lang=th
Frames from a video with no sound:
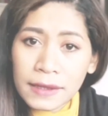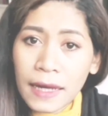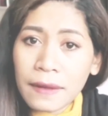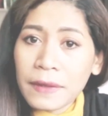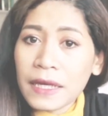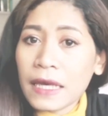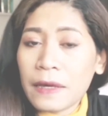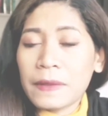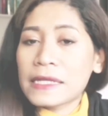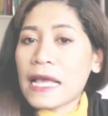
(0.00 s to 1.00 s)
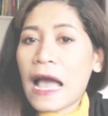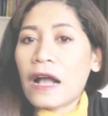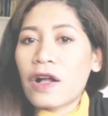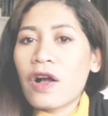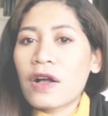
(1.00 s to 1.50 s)
ถ้าไม่เก่งภาษา
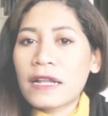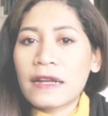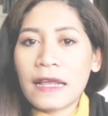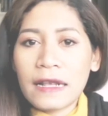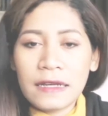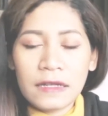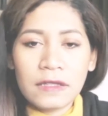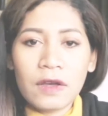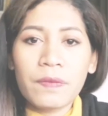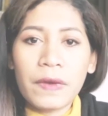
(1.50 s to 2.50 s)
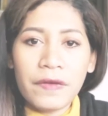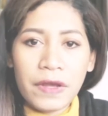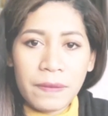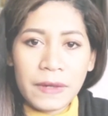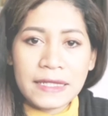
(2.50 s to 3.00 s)
ก็ขั้นแรกเลยก็ต้องไป
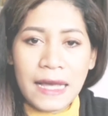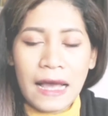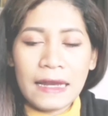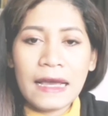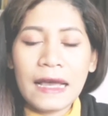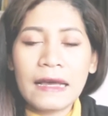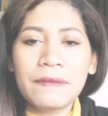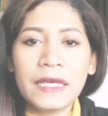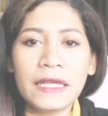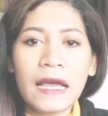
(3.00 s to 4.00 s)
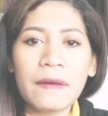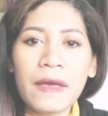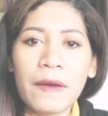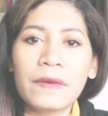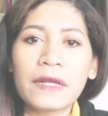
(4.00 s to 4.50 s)
เรียนภาษานะคะ มีทั้ง
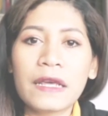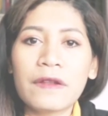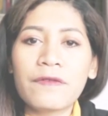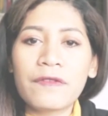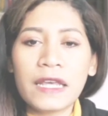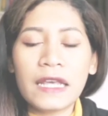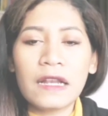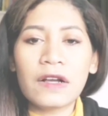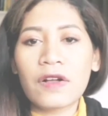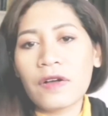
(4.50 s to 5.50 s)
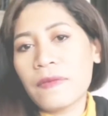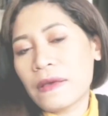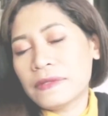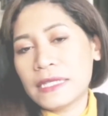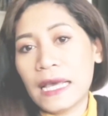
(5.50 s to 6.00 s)
แบบเรียนฟรี แล้วก็แบ
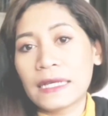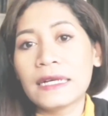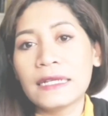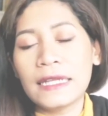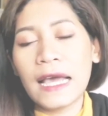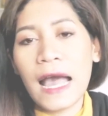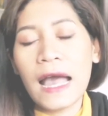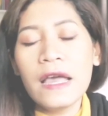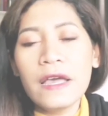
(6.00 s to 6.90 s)
บเสียเงินนะคะ